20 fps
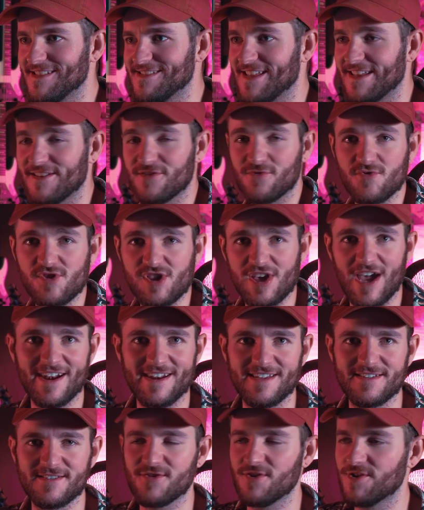
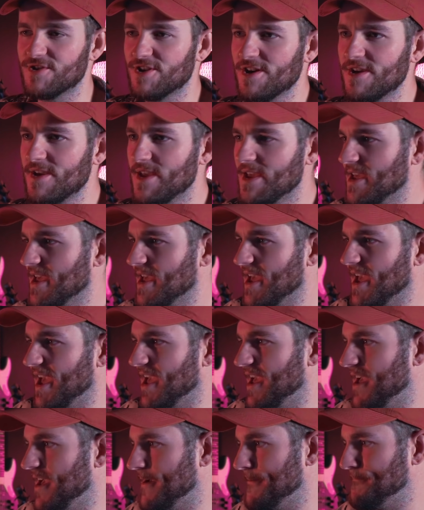escuchar esto, ¿no?
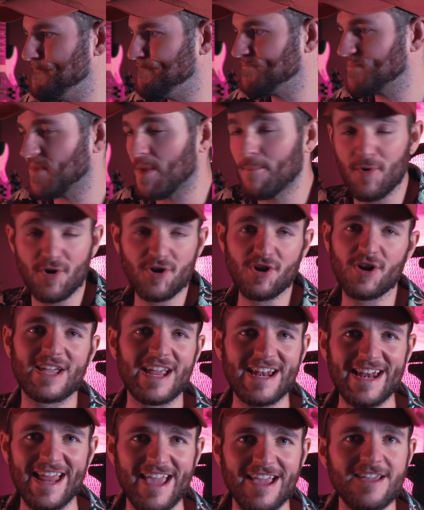Em, por lo
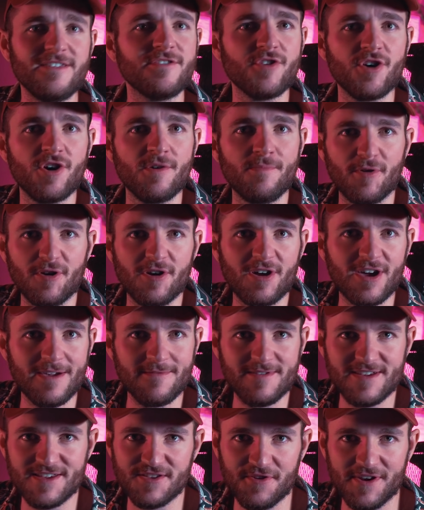que he leído, por lo que he
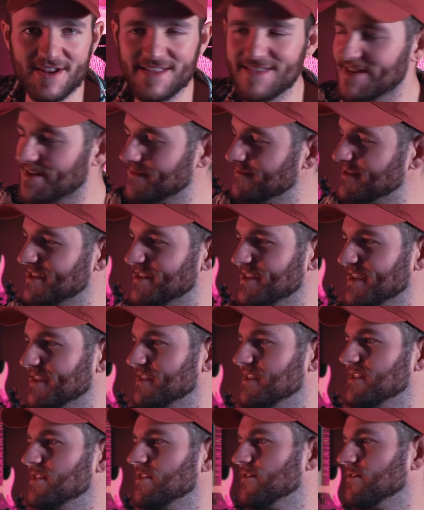visto en
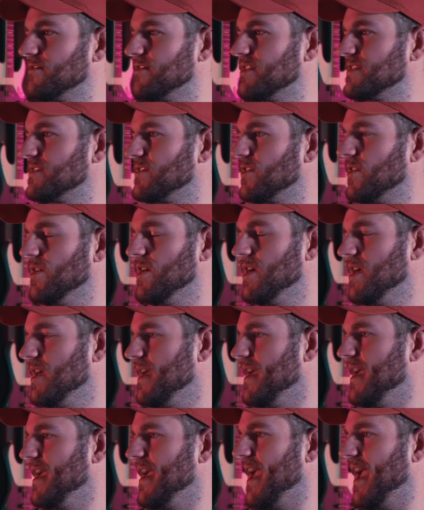entrevistas y todo eso,
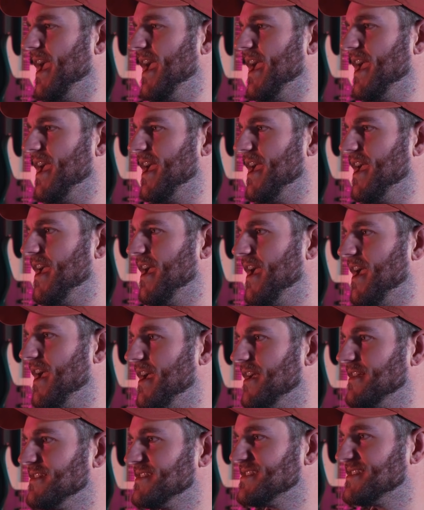
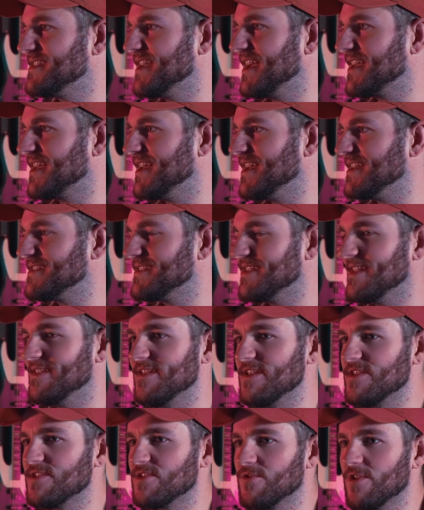eh, sé que este
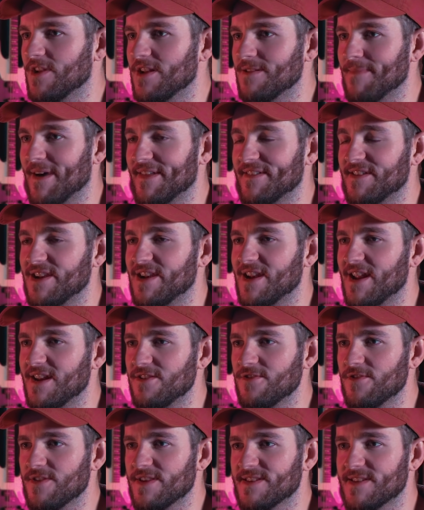disco, el
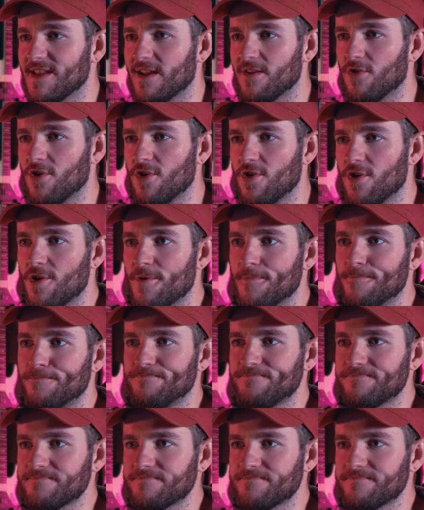madrileño, es algo